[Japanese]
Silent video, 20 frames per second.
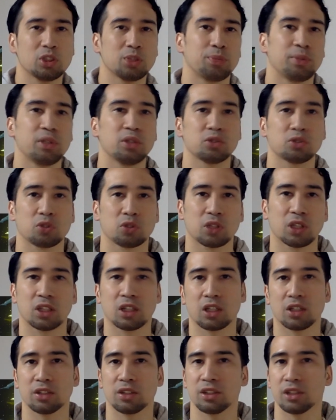しビルスと
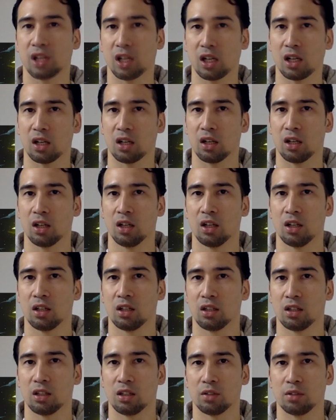戦っていたら、
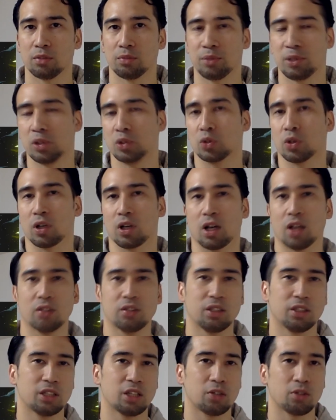えー、ビルスは勝っ
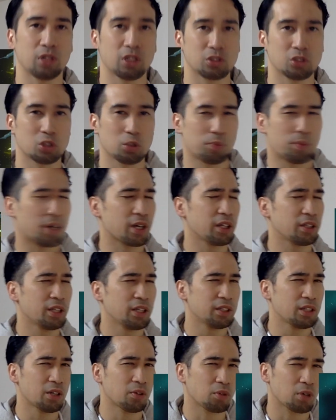ていたのか、それとも負け
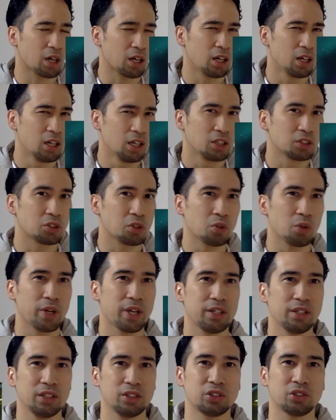ていたのか、その
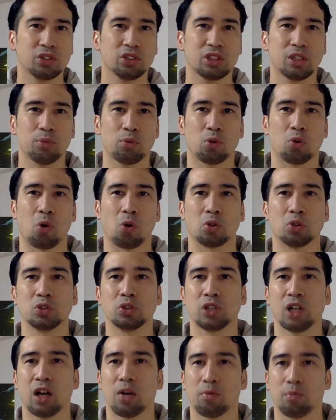辺についても悟
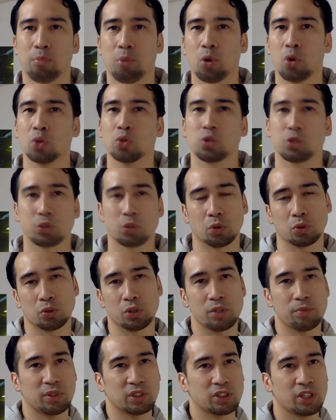空がポロッと一言
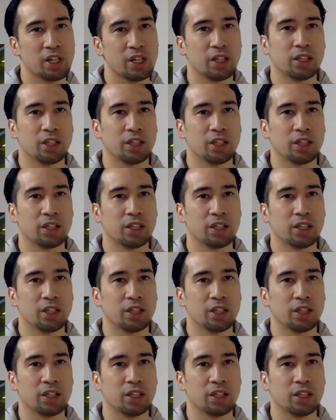言います。